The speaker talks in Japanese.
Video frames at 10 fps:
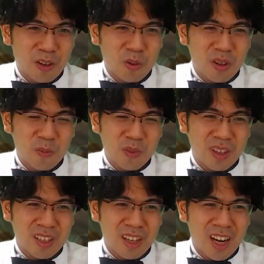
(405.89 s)
これ、
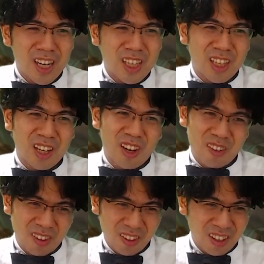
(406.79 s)
ハイになれるや
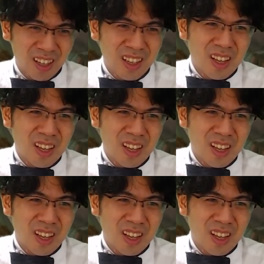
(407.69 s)
つなのか。